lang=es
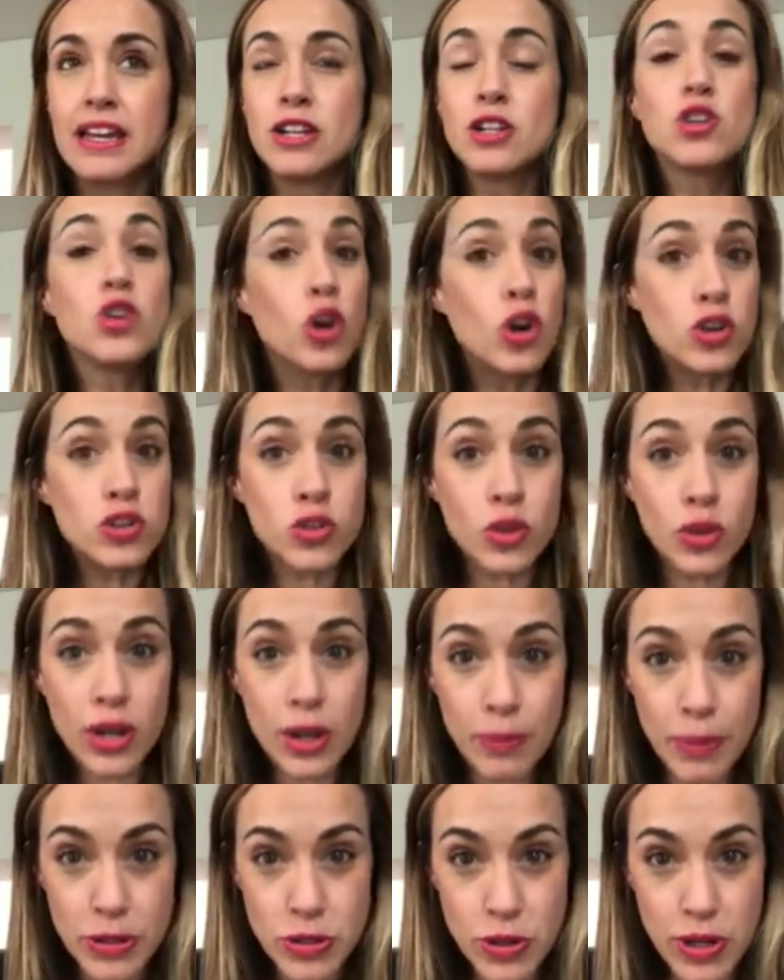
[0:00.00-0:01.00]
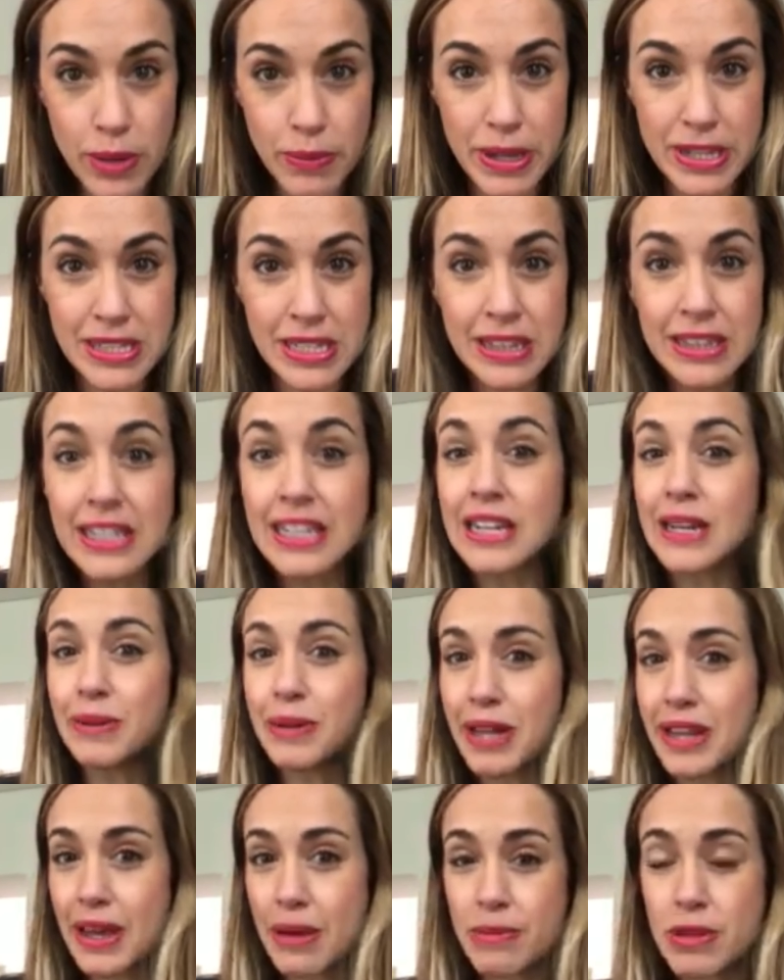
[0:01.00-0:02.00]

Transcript: Yo soy una persona bastante equilibrada.